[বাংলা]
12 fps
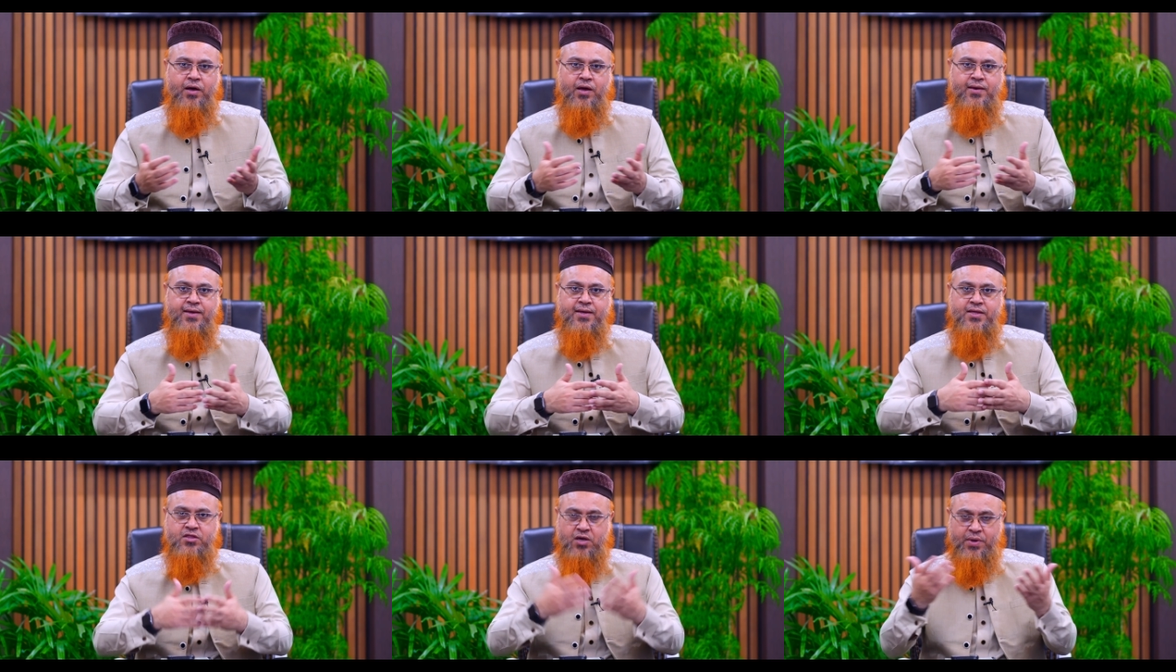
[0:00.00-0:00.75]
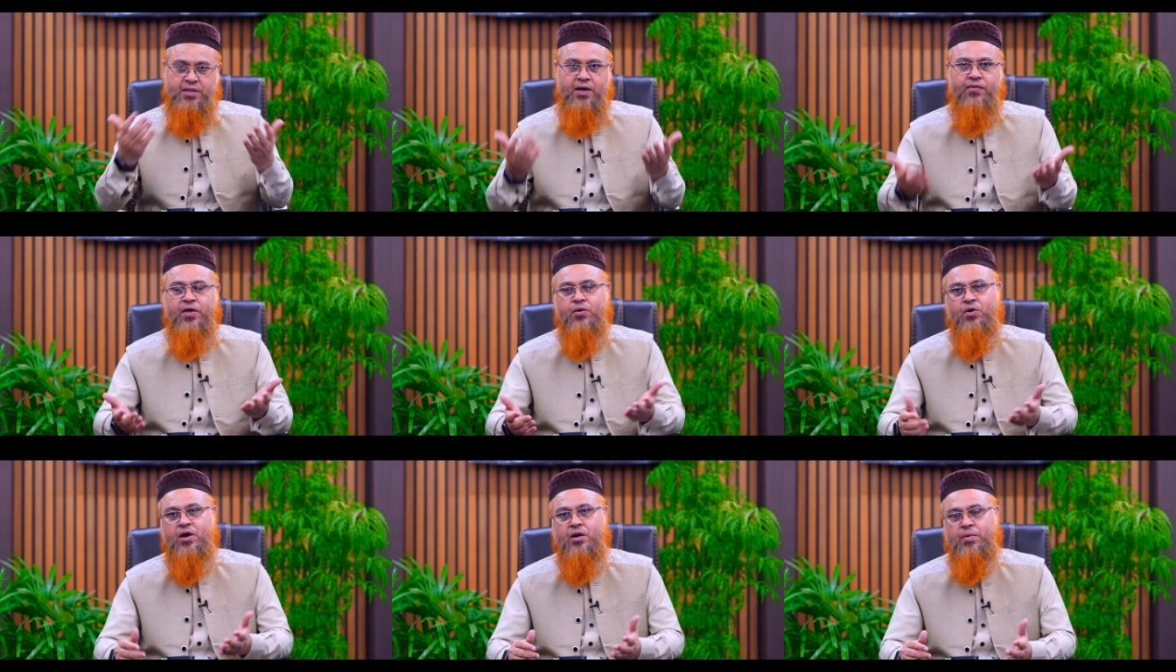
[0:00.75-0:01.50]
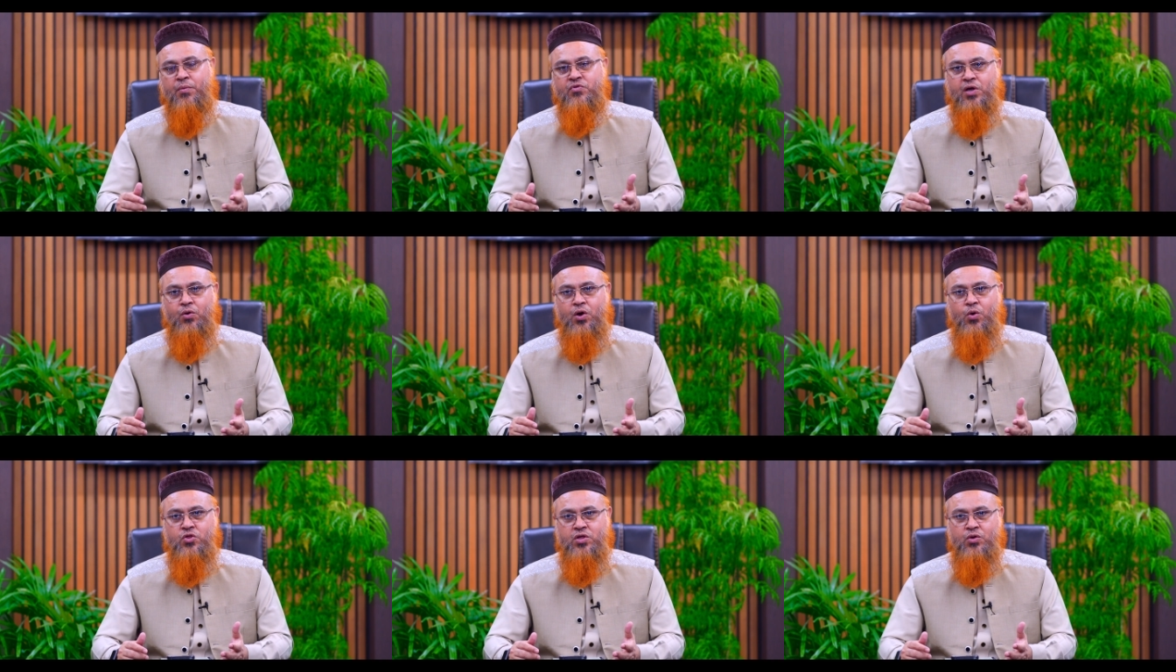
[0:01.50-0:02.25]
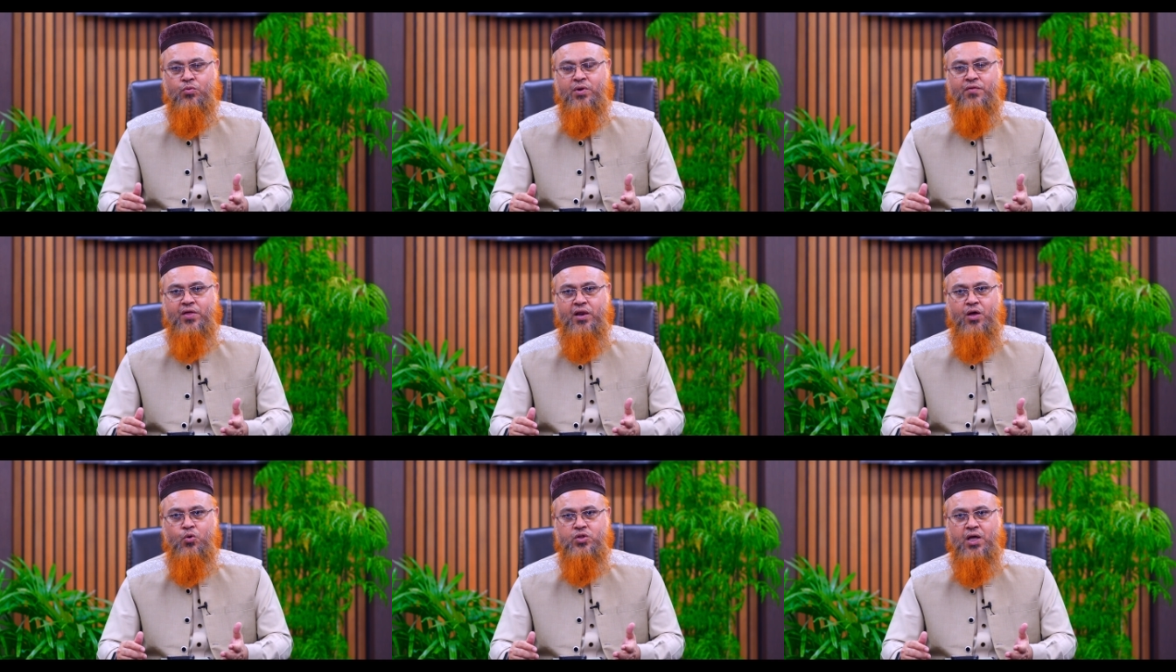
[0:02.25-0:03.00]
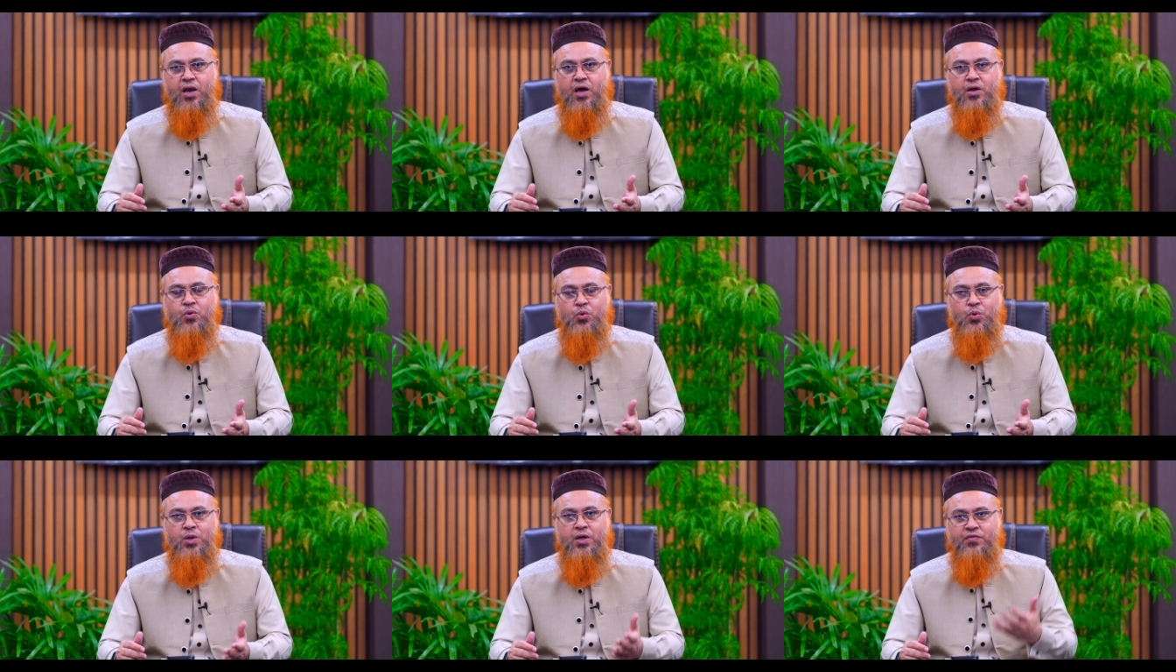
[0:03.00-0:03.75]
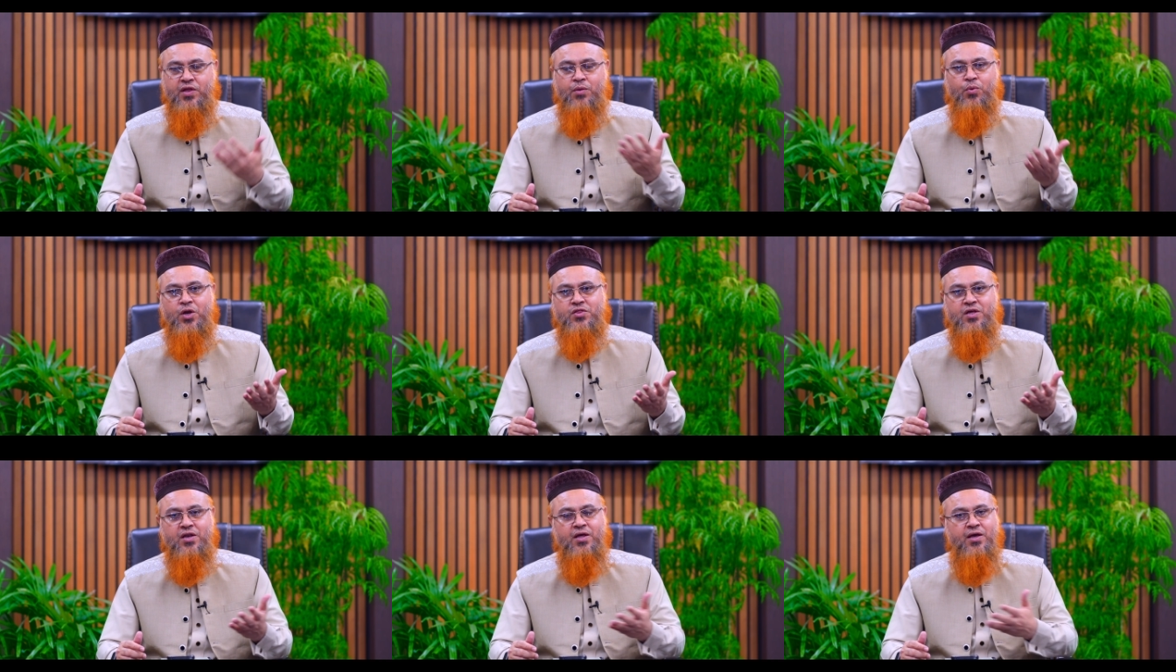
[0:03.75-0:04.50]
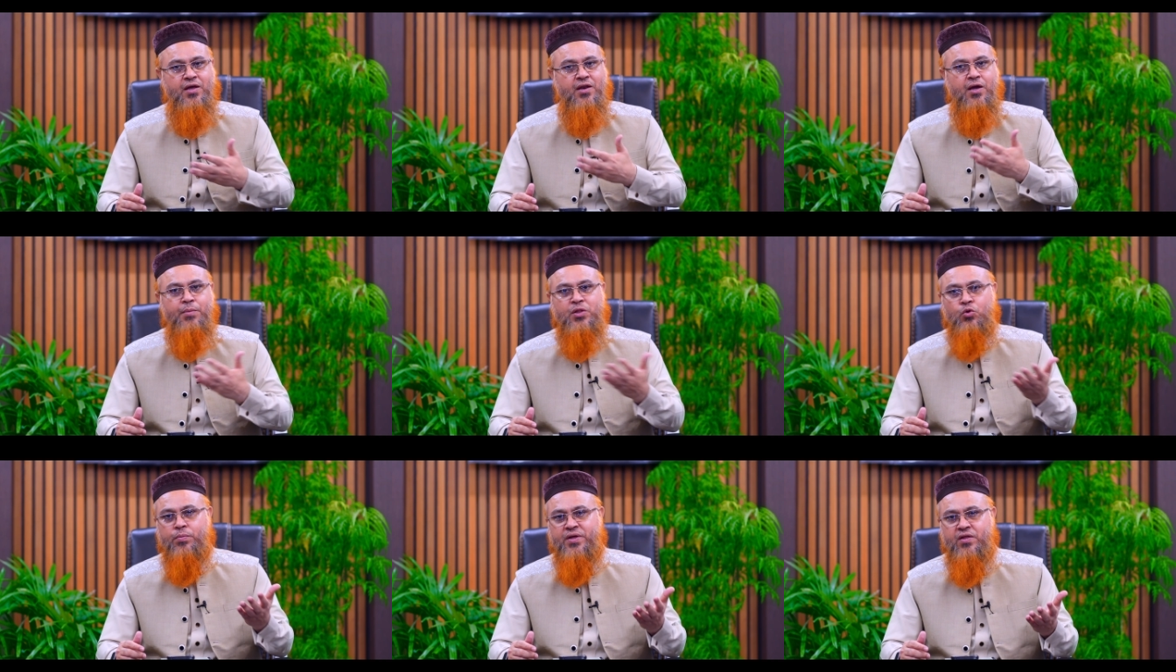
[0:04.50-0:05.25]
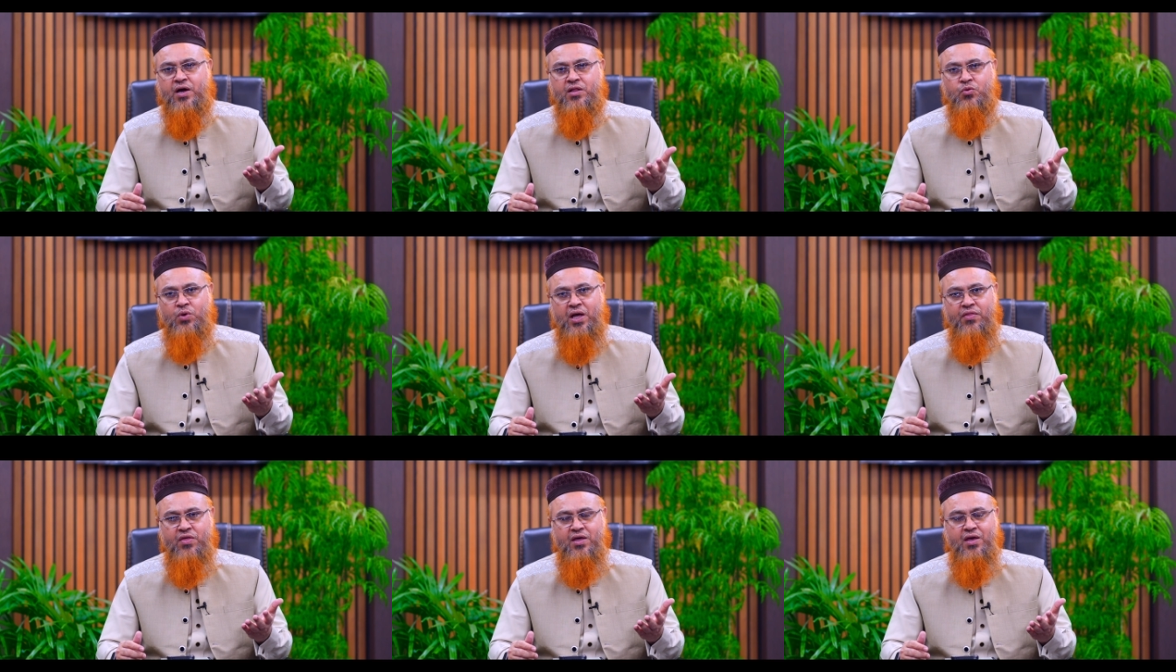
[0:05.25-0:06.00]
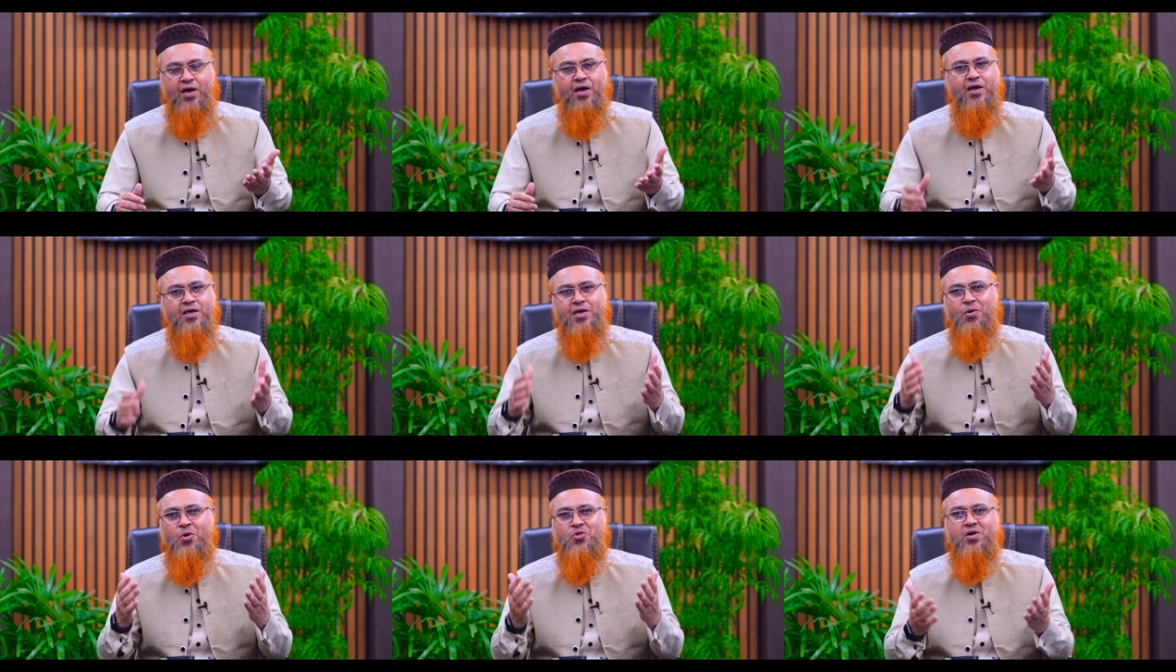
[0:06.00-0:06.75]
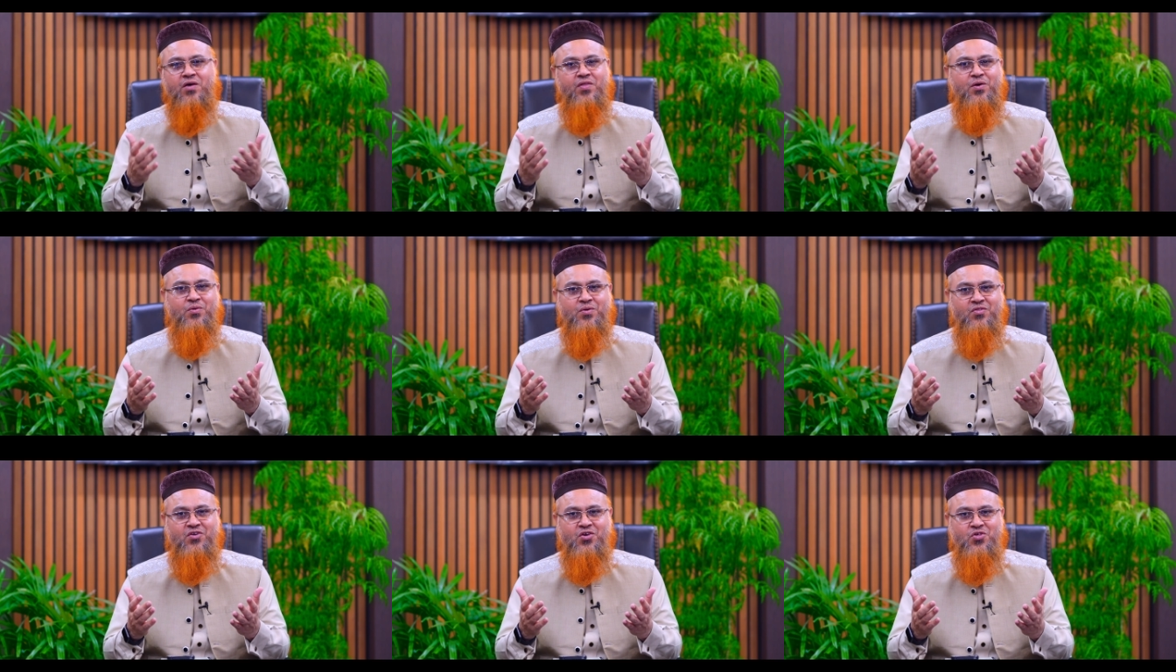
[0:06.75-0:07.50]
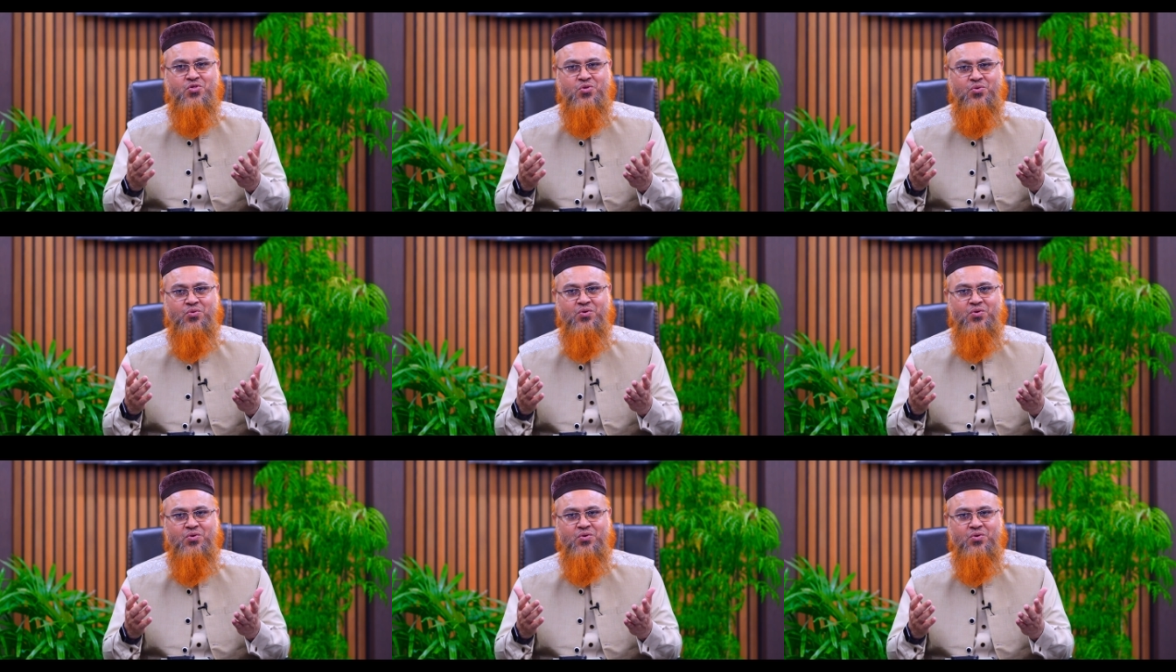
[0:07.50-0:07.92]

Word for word: এটি জামাতে আদায় করার ব্যবস্থা করা হয় যে ওমর রদি আল্লাহ তালা আনহু তিনি বলেছেন নেয়ামাতুল বেদা আতু হ্যাঁ দিহি আহ কি অসাধারণ দৃশ্য